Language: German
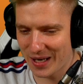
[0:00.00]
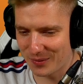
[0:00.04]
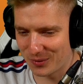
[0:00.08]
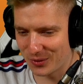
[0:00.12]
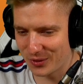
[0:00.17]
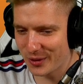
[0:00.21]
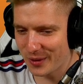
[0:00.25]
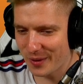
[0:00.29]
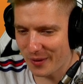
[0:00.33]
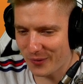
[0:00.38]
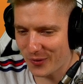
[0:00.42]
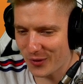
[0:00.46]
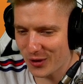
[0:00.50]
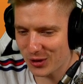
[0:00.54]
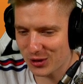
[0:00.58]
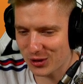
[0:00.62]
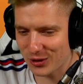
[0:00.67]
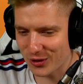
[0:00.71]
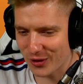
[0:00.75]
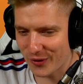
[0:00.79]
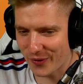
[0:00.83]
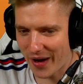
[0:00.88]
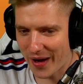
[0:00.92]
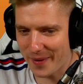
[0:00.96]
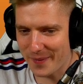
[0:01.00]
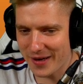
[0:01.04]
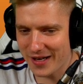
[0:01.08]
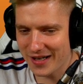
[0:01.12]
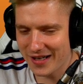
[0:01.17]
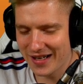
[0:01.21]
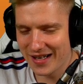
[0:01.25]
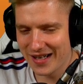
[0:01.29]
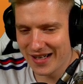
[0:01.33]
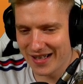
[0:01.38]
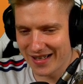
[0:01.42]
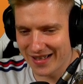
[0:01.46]
muss ich dir vorstellen, so auf einmal
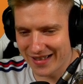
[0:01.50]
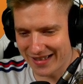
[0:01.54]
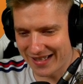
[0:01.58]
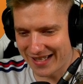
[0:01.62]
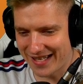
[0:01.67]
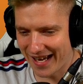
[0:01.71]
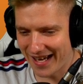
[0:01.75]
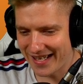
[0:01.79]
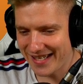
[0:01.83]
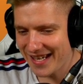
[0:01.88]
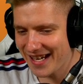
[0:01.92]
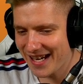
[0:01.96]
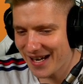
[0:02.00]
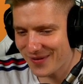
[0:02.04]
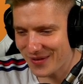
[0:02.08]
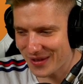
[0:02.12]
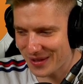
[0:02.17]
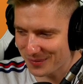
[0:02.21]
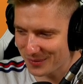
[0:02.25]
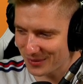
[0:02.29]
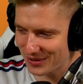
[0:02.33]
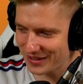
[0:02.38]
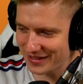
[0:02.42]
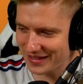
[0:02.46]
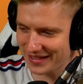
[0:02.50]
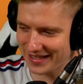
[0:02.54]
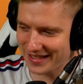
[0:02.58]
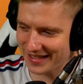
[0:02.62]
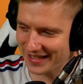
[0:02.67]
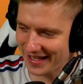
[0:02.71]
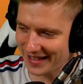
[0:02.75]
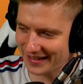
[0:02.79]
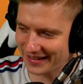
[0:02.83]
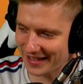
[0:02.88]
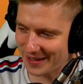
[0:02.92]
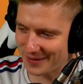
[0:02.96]
dieser Jäger, was muss er sich
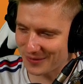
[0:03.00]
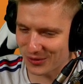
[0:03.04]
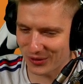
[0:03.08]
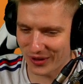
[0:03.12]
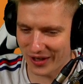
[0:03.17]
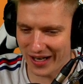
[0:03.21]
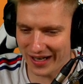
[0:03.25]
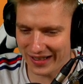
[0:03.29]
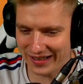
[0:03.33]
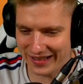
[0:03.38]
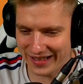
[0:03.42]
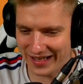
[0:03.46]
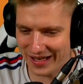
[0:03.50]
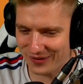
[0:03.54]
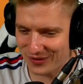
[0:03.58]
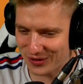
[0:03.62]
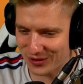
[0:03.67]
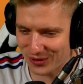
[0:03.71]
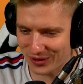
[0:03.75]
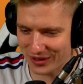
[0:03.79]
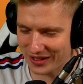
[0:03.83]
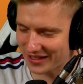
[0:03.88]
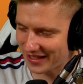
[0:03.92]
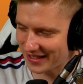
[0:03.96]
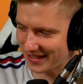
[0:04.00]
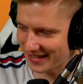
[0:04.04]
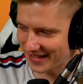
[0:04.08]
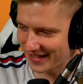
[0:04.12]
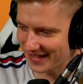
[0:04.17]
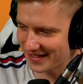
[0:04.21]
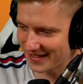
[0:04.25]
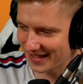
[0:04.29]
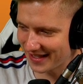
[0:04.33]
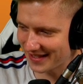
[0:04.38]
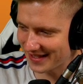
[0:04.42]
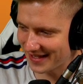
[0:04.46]
gedacht haben? So, hey, Digga, wieso kriegt er die
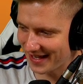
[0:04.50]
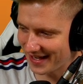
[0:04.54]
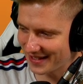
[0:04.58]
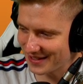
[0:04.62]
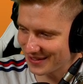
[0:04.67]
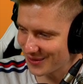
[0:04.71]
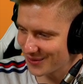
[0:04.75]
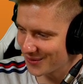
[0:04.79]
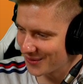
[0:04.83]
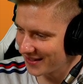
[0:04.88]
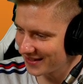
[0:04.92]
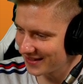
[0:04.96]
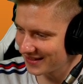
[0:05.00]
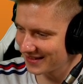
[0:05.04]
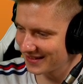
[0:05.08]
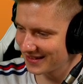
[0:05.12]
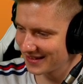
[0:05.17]
ganze Zeit Schaden? So was?